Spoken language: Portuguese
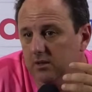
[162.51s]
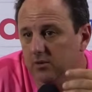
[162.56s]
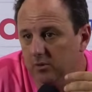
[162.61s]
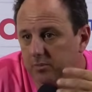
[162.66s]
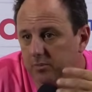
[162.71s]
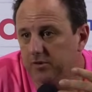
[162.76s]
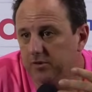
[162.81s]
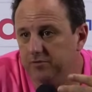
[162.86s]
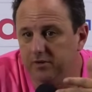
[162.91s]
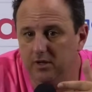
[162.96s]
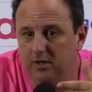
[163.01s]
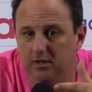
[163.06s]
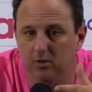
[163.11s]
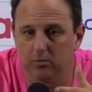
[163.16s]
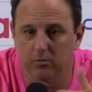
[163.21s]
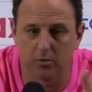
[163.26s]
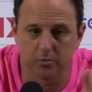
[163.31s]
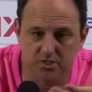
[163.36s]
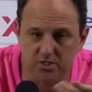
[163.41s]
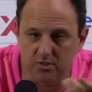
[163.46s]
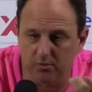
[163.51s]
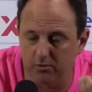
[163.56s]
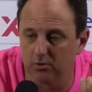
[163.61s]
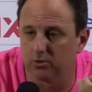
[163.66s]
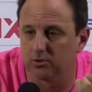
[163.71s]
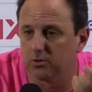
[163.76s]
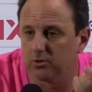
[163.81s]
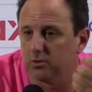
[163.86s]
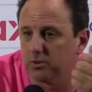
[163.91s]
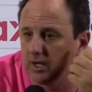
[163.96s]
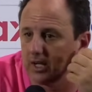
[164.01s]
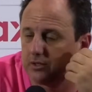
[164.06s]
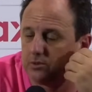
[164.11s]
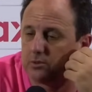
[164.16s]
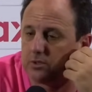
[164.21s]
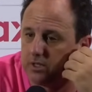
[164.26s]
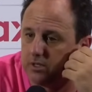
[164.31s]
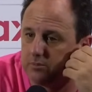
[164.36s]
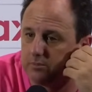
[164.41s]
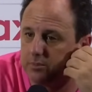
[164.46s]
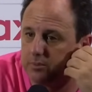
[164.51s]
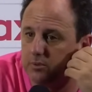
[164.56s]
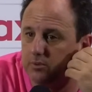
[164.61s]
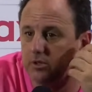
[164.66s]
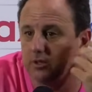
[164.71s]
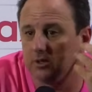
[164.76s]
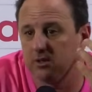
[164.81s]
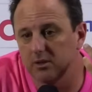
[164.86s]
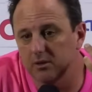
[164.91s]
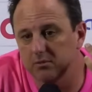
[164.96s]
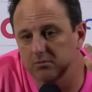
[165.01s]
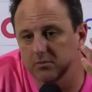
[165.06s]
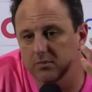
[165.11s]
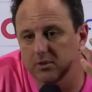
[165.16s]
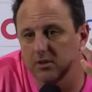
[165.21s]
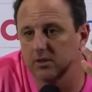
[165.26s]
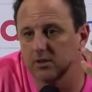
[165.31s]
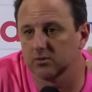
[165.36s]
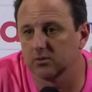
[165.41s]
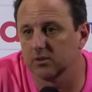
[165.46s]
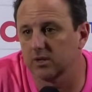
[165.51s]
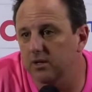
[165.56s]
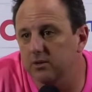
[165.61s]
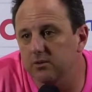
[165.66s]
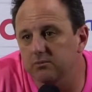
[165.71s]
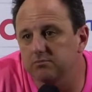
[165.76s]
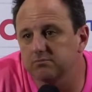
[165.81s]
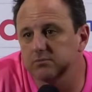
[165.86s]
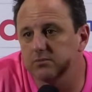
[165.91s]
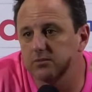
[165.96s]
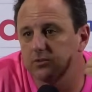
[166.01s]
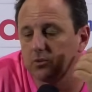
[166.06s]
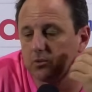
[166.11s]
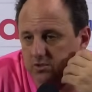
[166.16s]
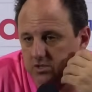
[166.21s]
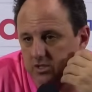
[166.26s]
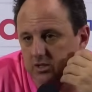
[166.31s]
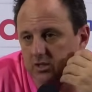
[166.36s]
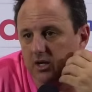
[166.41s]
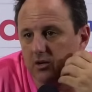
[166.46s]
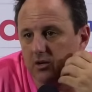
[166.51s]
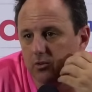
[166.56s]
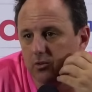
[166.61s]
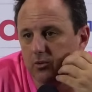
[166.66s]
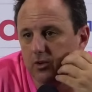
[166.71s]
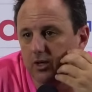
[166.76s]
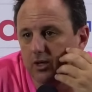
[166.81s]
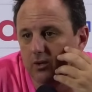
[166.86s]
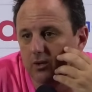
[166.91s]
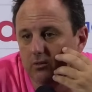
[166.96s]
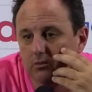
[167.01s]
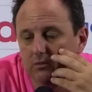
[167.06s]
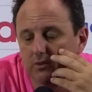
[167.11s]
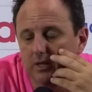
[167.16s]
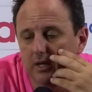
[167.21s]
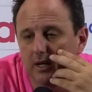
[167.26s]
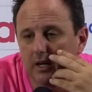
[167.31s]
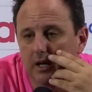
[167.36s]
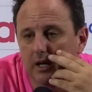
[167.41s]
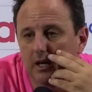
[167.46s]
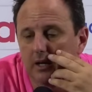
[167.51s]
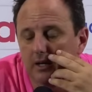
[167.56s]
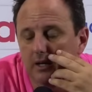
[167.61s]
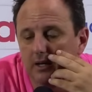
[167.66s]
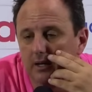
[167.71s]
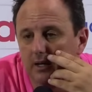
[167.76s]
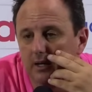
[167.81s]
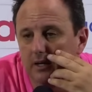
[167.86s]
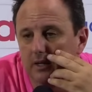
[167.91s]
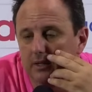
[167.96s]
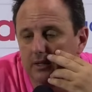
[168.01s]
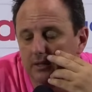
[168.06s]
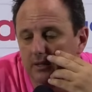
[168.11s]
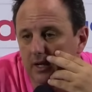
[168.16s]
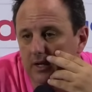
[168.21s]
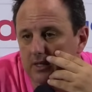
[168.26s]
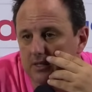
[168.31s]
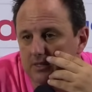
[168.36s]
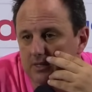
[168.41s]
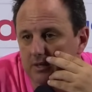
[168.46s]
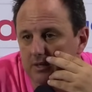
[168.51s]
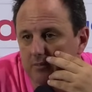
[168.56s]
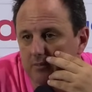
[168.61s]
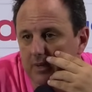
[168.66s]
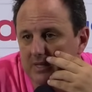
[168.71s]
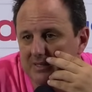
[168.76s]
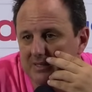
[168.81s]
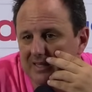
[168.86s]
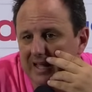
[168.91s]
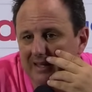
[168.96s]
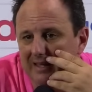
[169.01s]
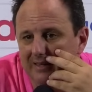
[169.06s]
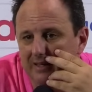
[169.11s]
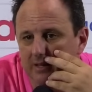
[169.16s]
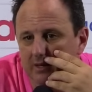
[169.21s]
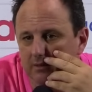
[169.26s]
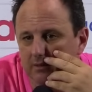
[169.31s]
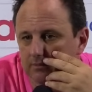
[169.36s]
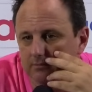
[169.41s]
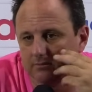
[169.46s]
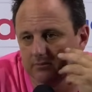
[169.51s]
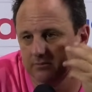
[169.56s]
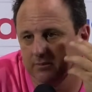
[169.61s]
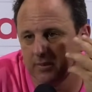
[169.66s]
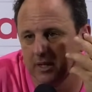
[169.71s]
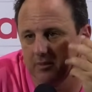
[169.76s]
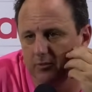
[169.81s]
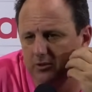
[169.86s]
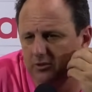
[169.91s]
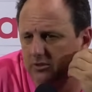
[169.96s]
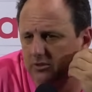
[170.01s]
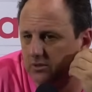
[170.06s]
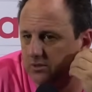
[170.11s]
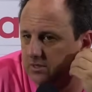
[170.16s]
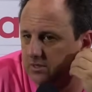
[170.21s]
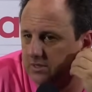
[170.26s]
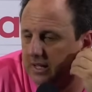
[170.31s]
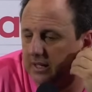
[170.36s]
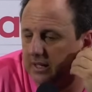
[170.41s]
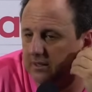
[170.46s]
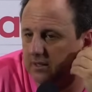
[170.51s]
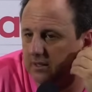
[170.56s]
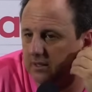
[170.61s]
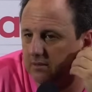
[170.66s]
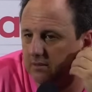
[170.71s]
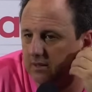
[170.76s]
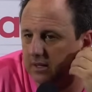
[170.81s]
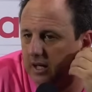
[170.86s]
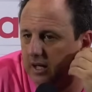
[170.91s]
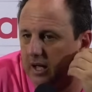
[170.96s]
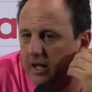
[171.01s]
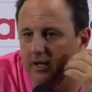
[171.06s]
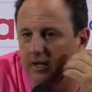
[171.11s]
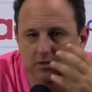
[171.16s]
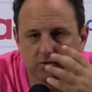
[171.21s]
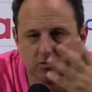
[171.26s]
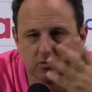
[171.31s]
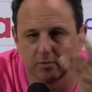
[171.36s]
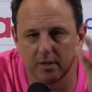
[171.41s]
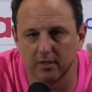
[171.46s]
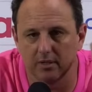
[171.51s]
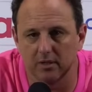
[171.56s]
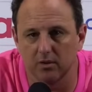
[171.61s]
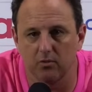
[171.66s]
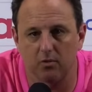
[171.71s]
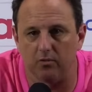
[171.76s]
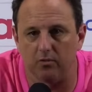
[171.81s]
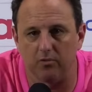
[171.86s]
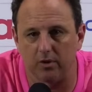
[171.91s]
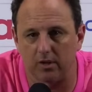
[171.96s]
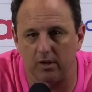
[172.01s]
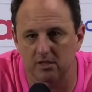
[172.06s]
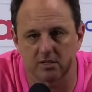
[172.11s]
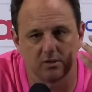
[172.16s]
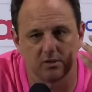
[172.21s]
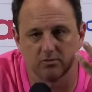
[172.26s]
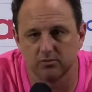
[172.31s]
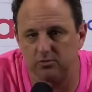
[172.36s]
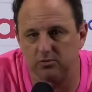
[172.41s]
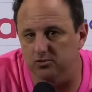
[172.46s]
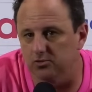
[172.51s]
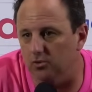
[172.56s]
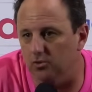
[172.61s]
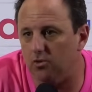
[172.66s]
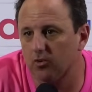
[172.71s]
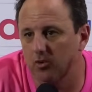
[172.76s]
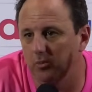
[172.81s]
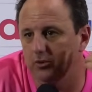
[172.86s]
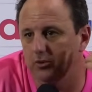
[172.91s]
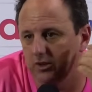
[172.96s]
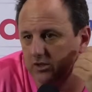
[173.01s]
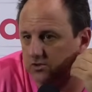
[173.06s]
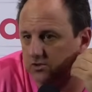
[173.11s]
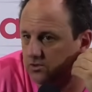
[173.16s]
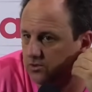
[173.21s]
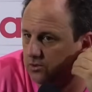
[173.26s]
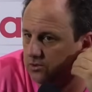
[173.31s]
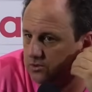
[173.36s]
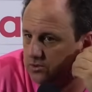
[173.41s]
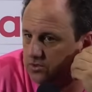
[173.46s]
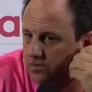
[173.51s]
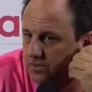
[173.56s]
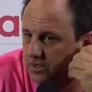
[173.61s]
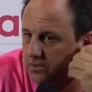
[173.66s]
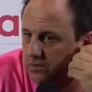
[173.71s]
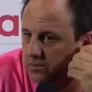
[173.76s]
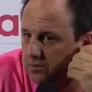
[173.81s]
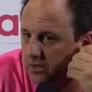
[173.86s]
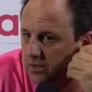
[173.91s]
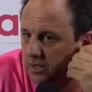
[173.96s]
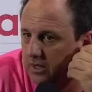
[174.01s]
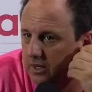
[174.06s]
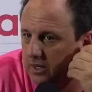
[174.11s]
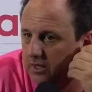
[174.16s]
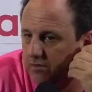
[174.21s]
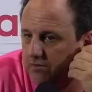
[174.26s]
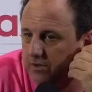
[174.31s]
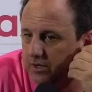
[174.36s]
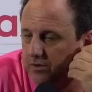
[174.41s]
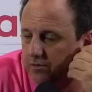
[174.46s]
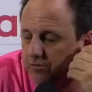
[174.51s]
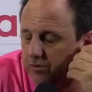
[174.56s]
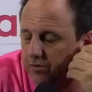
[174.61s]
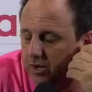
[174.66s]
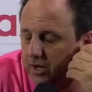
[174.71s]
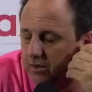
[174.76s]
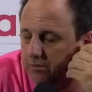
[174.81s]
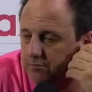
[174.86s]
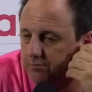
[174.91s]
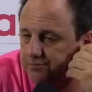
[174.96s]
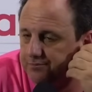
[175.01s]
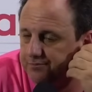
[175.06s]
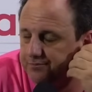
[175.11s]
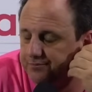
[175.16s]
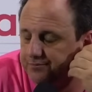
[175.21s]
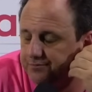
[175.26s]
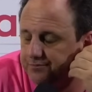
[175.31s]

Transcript: Então eu preferi ter uma opção em outro lugar do campo e, e eu daí não, não consegui incluí-lo na, na lista. Mas nada, pelo amor de Deus, nada além de uma não convocação de um jogo como tantos outros ficam, ficam fora.